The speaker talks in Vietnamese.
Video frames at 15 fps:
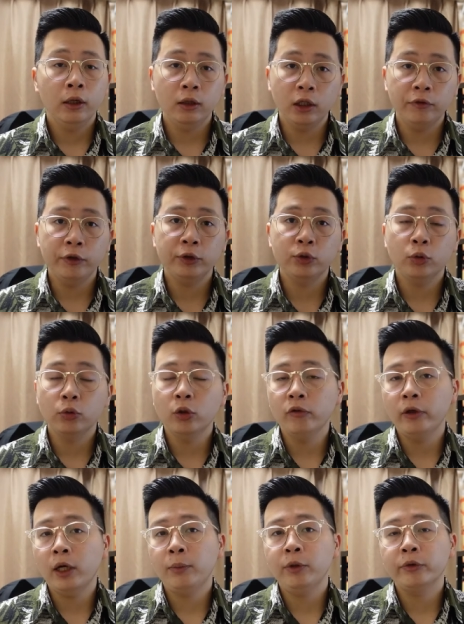lấy ví dụ đối
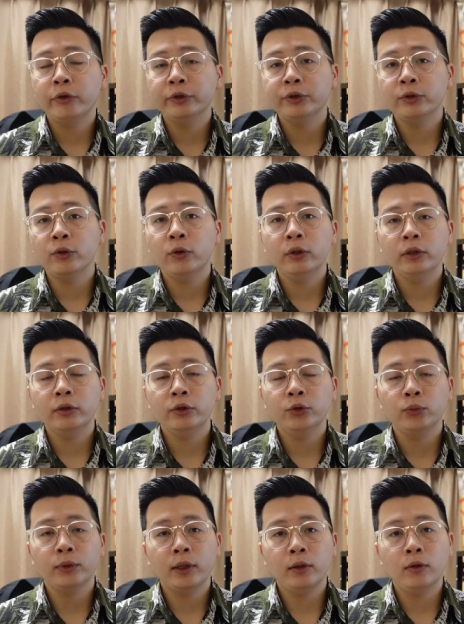với application code ấy, thì
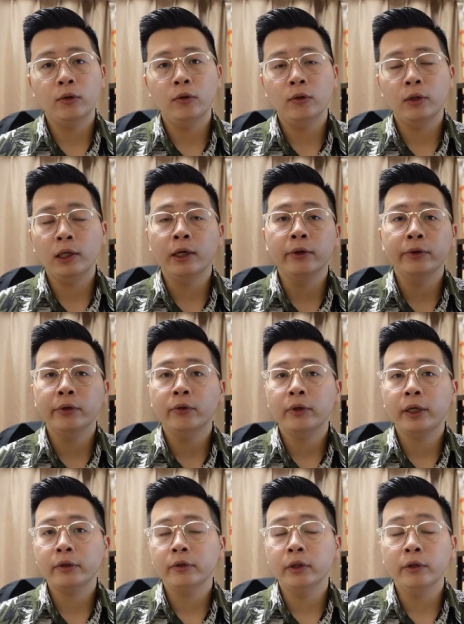chúng ta có khá nhiều
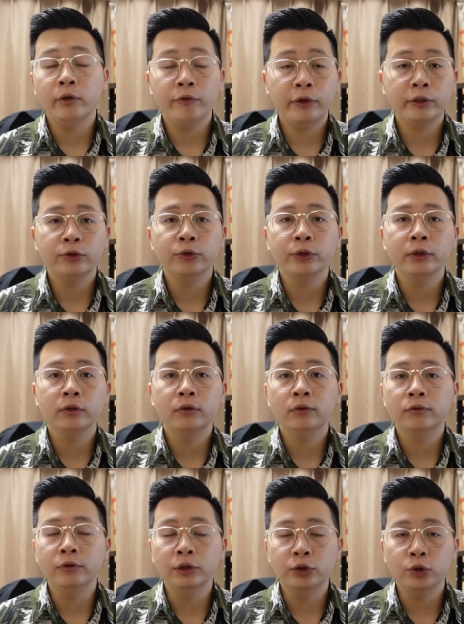cách để refactoring
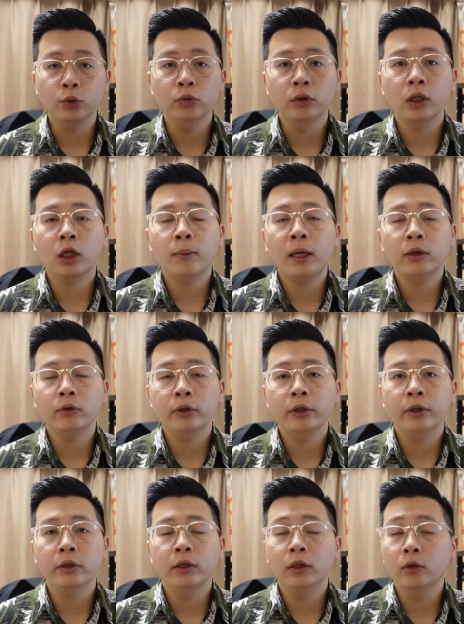ví dụ như là các bạn có
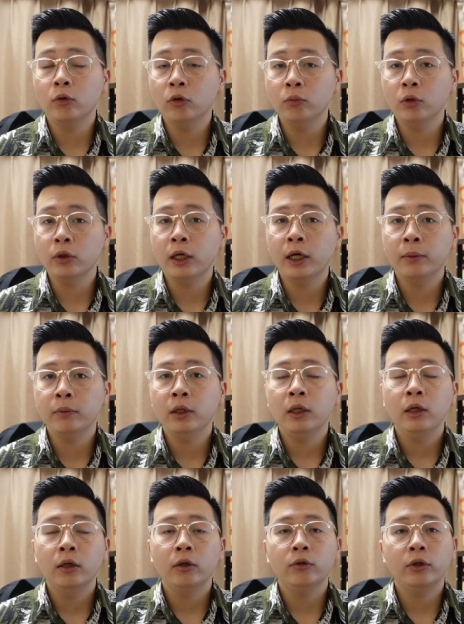thể ở ờ, cục một ham
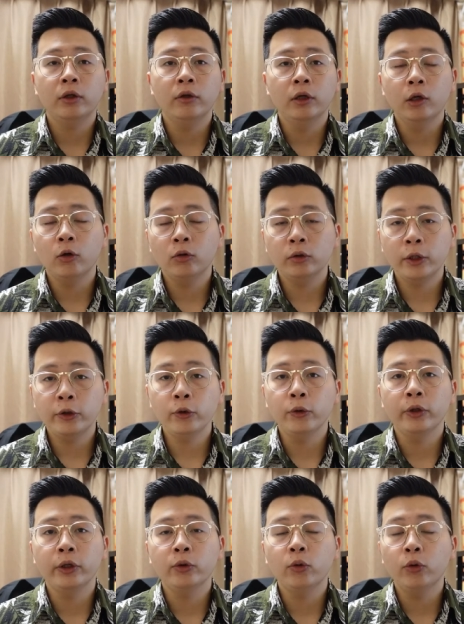có thể thay đổi
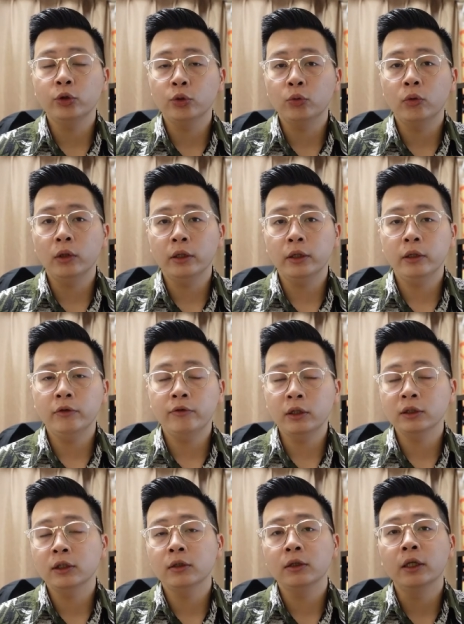cái nội dung của cái
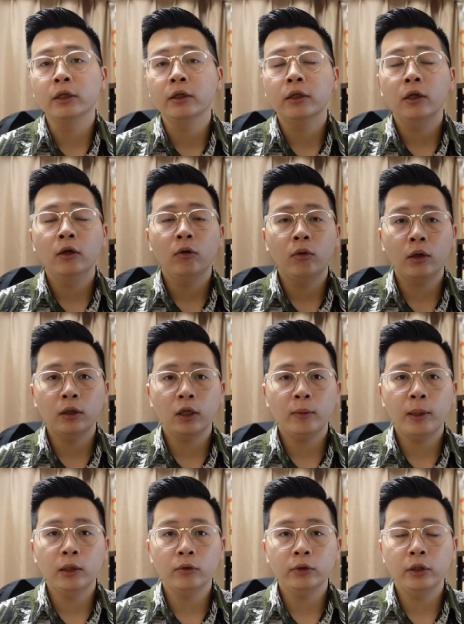function đấy hoặc là các
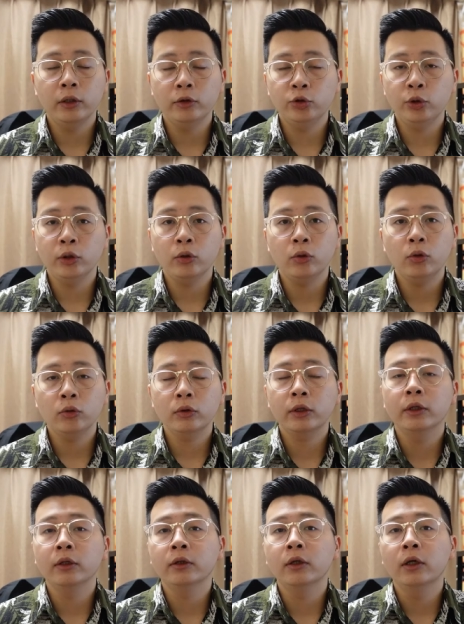bạn có thể chuyển code
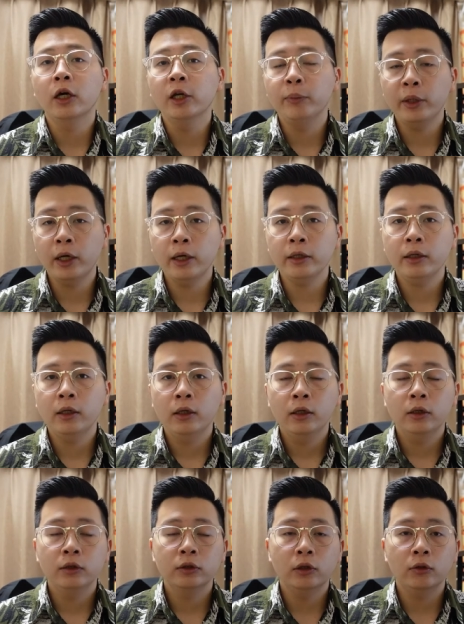thành ờ, API
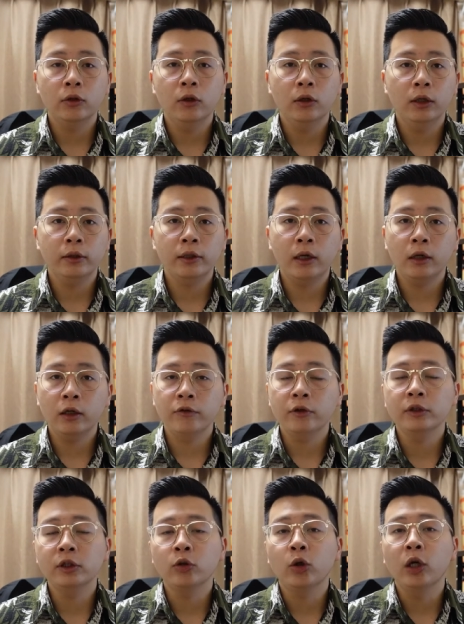sau đó là tăng cái
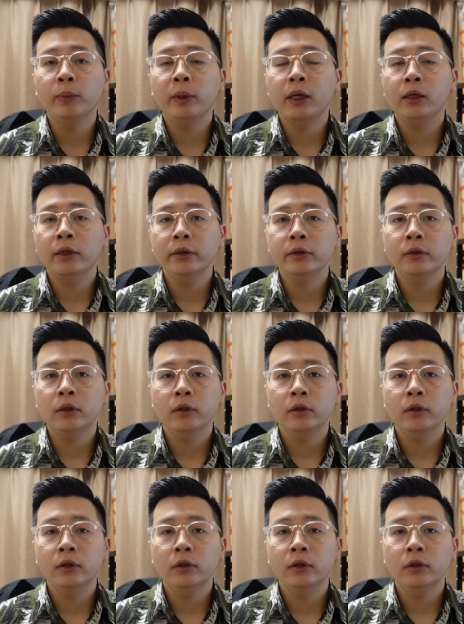version của API lên